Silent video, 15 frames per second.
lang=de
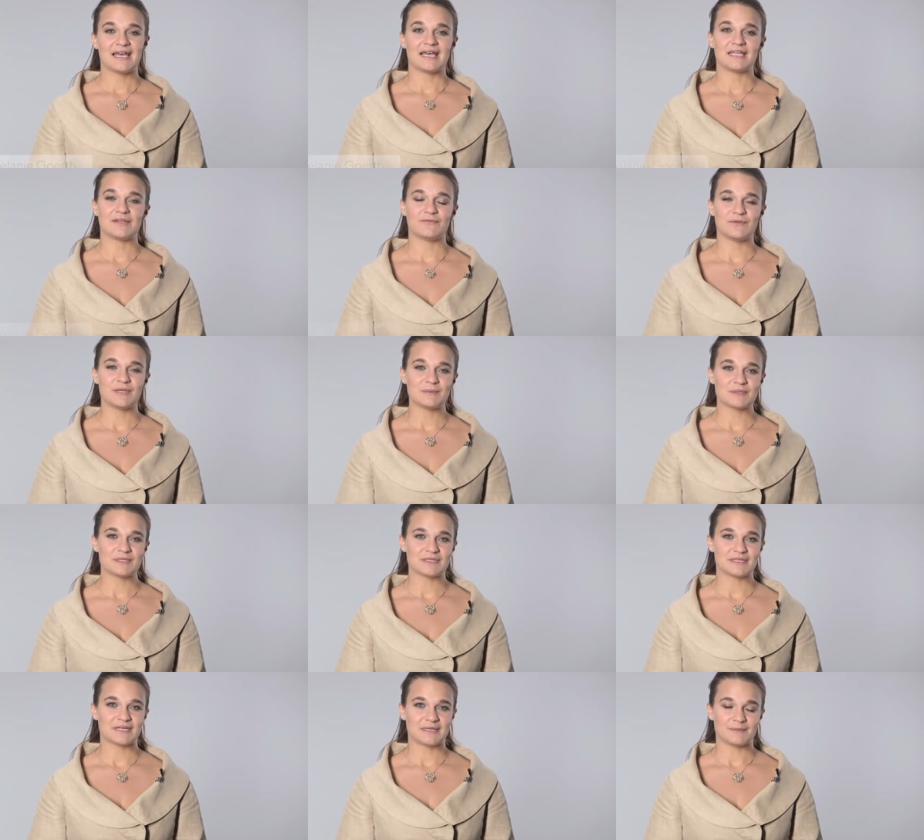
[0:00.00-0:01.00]
eine
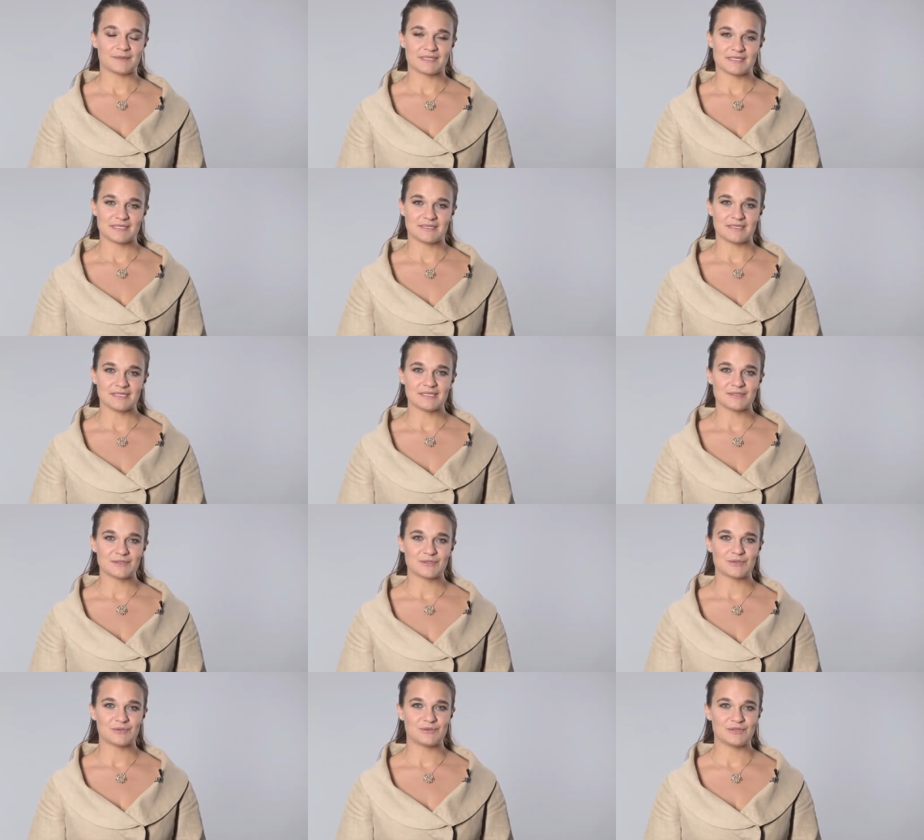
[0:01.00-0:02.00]
Firma
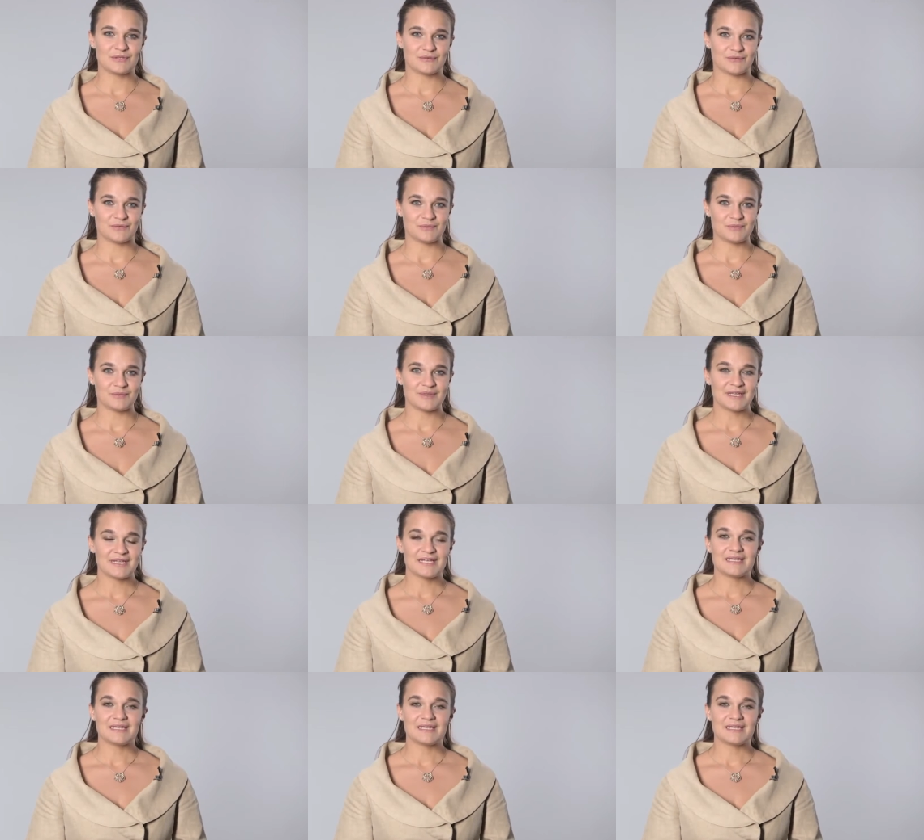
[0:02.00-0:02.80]
repräsentieren zu dürfen,